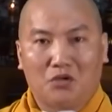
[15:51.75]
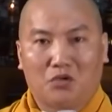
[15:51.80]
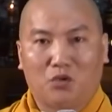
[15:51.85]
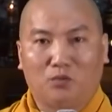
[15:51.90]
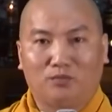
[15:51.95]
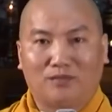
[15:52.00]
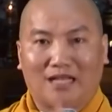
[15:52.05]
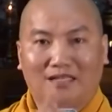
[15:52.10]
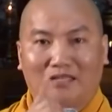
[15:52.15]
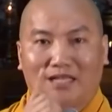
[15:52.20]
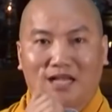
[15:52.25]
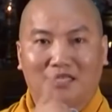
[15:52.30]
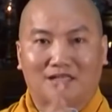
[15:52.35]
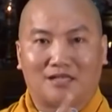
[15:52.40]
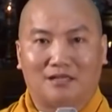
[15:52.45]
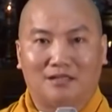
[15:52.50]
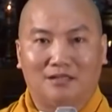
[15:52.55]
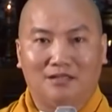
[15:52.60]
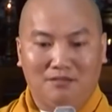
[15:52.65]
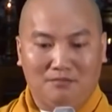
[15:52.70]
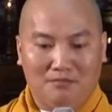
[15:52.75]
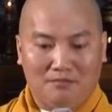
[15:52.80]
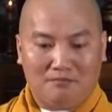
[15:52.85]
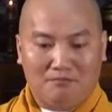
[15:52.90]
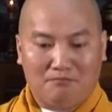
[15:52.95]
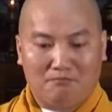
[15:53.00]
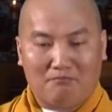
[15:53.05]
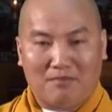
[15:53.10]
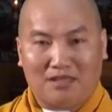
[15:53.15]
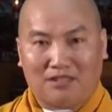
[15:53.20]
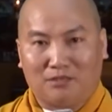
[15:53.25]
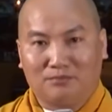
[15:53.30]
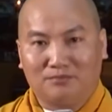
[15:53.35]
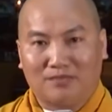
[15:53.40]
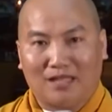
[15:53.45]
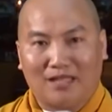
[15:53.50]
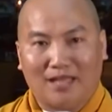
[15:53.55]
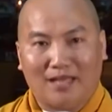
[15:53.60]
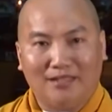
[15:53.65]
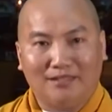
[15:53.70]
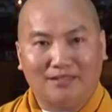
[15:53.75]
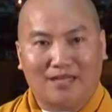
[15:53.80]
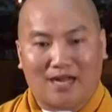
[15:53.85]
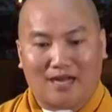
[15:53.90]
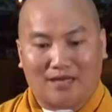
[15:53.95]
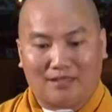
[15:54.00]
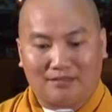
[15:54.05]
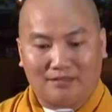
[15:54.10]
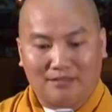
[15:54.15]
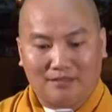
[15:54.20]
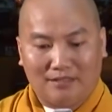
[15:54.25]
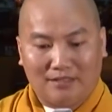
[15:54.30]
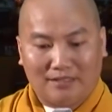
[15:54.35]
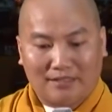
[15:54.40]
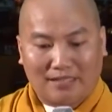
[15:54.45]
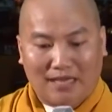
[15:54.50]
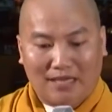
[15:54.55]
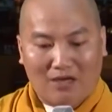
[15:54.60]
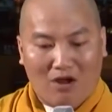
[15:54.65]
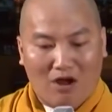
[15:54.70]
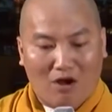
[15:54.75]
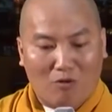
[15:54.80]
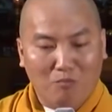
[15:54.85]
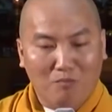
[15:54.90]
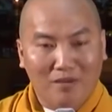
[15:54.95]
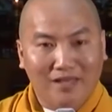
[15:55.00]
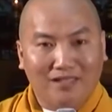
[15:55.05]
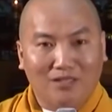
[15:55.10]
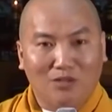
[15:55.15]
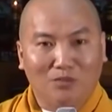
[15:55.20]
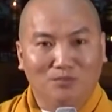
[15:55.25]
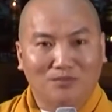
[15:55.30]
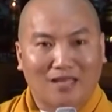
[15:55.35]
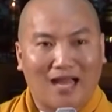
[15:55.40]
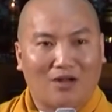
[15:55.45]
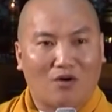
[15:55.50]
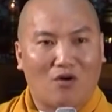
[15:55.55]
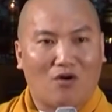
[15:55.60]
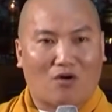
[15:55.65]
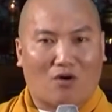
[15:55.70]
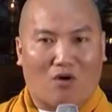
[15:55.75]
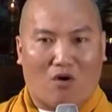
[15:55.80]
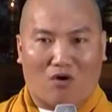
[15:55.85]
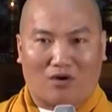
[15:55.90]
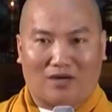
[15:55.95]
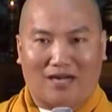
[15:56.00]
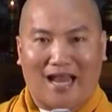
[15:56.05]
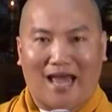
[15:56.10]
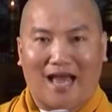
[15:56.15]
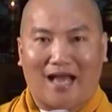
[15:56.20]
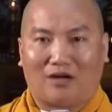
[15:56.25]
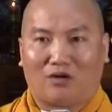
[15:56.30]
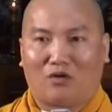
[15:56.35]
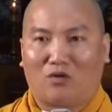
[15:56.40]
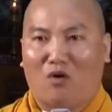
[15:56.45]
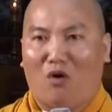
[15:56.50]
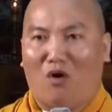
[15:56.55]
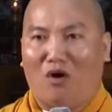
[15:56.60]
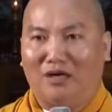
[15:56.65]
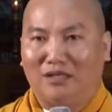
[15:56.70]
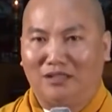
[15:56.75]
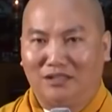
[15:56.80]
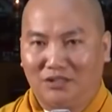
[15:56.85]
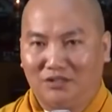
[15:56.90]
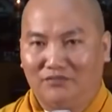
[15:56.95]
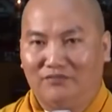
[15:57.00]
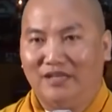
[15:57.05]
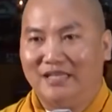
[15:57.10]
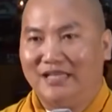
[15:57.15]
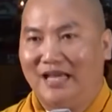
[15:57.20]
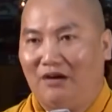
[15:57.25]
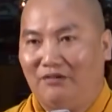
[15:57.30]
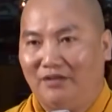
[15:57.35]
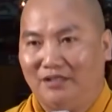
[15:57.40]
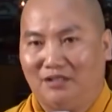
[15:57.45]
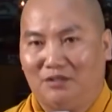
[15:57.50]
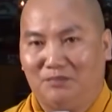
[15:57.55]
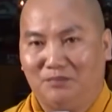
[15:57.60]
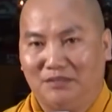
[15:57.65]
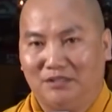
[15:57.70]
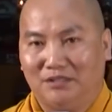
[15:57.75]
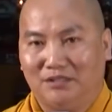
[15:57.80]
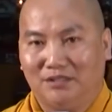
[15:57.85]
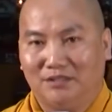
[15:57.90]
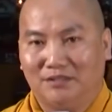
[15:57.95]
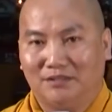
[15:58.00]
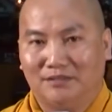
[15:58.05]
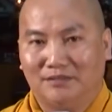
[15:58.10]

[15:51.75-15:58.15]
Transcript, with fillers: chúng ta sẽ xử mà chúng ta thấy rằng cái đó không biết chúng ta có còn là con người với nhau hay không nữa.